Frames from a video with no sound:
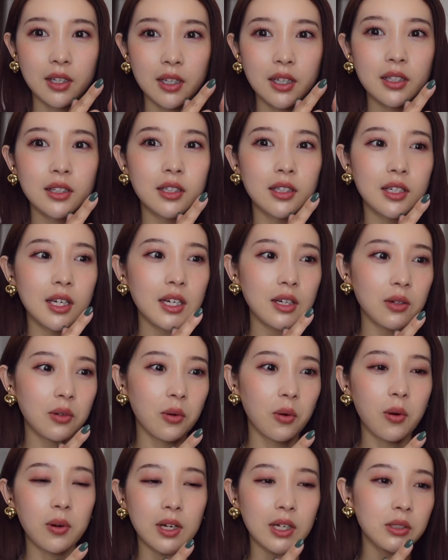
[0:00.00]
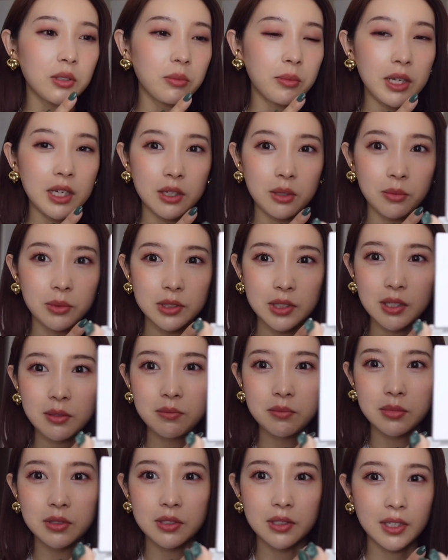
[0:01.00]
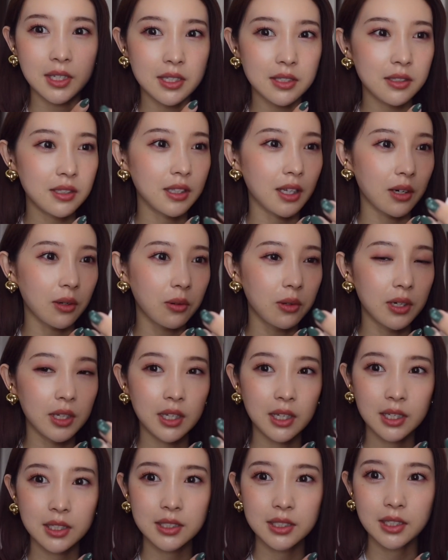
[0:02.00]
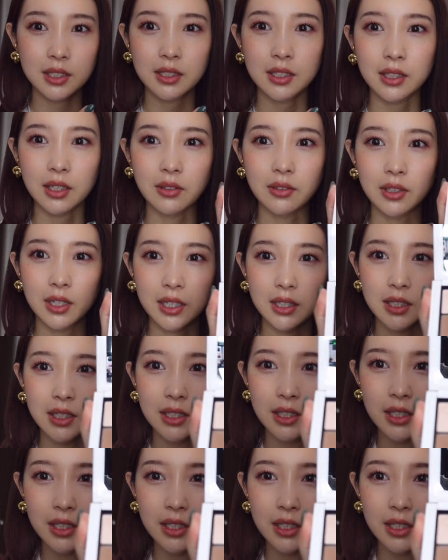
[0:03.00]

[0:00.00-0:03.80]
なんで結構他のメイクも全部気づいたらこれでやっちゃってたぐらい